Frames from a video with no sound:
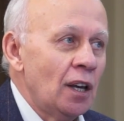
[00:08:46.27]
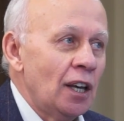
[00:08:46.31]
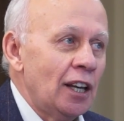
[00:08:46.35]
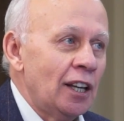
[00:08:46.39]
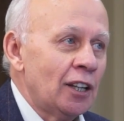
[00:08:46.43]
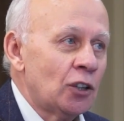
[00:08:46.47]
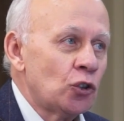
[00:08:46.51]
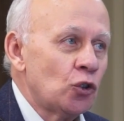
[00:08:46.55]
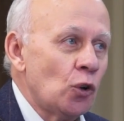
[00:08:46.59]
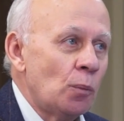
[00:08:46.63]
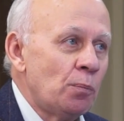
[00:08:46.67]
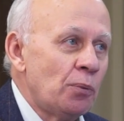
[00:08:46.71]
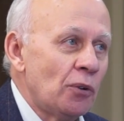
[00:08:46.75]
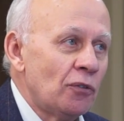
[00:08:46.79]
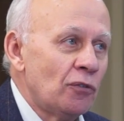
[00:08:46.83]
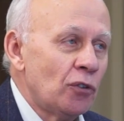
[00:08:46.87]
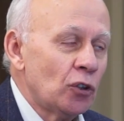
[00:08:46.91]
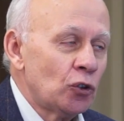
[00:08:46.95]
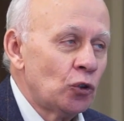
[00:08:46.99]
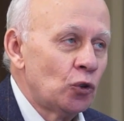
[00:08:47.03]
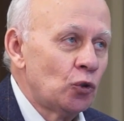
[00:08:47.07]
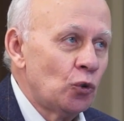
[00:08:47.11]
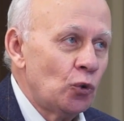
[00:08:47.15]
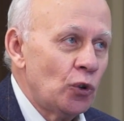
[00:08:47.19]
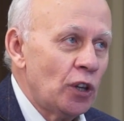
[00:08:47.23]
i co
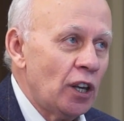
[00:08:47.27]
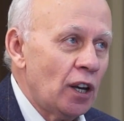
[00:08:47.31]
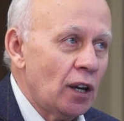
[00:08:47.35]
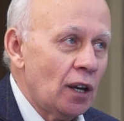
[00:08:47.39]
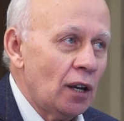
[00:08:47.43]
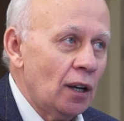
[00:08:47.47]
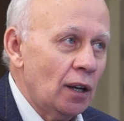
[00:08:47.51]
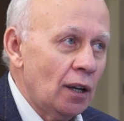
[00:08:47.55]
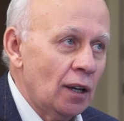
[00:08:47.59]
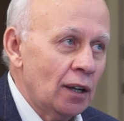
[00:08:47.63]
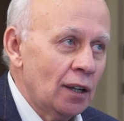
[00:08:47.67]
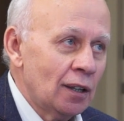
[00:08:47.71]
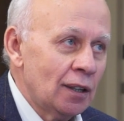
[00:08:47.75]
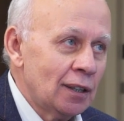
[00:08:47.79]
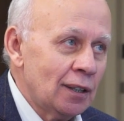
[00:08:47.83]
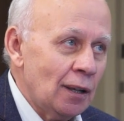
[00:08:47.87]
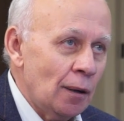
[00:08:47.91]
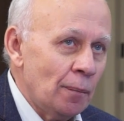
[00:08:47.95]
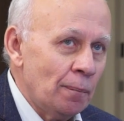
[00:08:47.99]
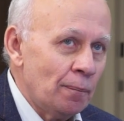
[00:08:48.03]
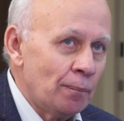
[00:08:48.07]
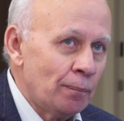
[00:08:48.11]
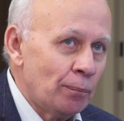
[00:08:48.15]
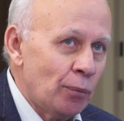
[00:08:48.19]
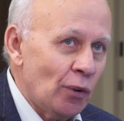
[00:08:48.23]
powoduje e,
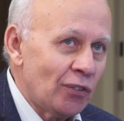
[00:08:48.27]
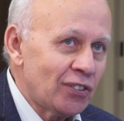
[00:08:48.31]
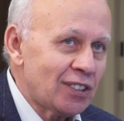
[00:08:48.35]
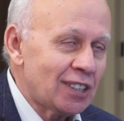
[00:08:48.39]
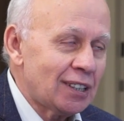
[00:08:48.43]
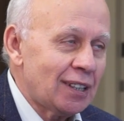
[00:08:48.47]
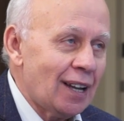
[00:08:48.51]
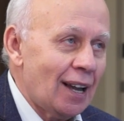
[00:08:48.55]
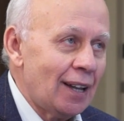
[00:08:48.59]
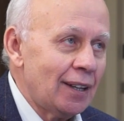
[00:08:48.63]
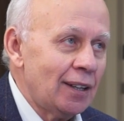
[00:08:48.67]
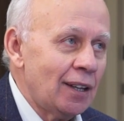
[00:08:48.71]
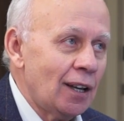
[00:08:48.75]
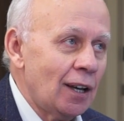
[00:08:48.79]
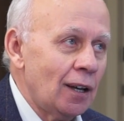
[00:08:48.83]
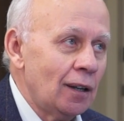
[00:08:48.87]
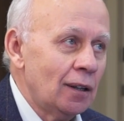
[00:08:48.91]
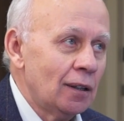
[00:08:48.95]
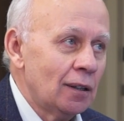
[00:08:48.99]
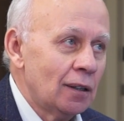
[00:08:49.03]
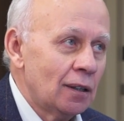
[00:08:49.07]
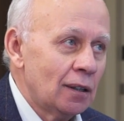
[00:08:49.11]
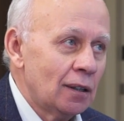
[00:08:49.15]
powstanie